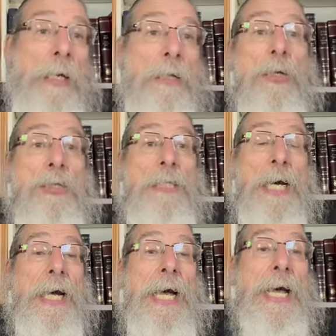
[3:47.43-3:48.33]
que
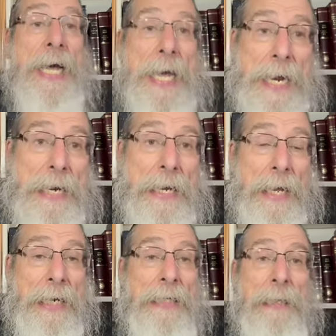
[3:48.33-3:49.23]
Sarah, elle,
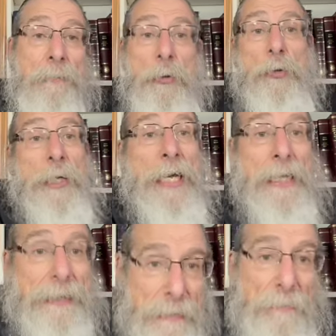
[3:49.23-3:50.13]
elle était plutôt
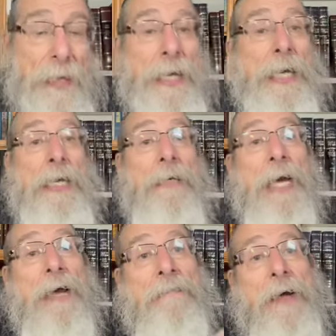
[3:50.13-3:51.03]
négative et
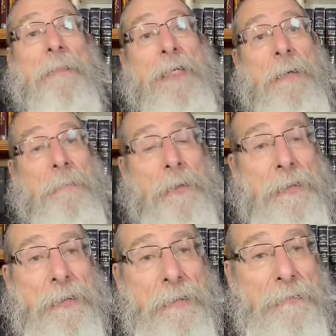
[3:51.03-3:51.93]
Abraham était
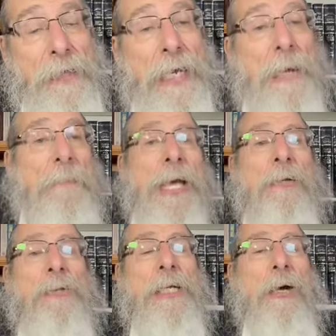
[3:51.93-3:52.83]
positif Eh bien, nous
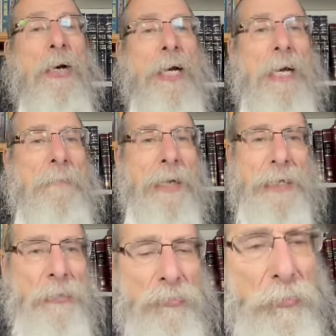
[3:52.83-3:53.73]
dit l'Orachaim
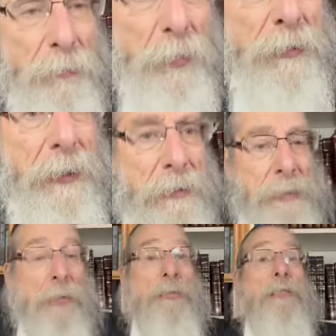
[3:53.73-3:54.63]
Akadosh une pensée
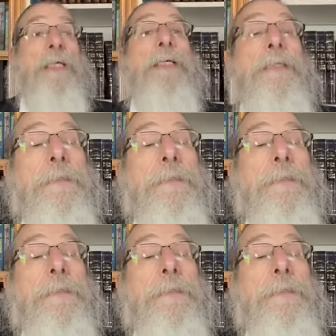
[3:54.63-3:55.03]
extraordinaire.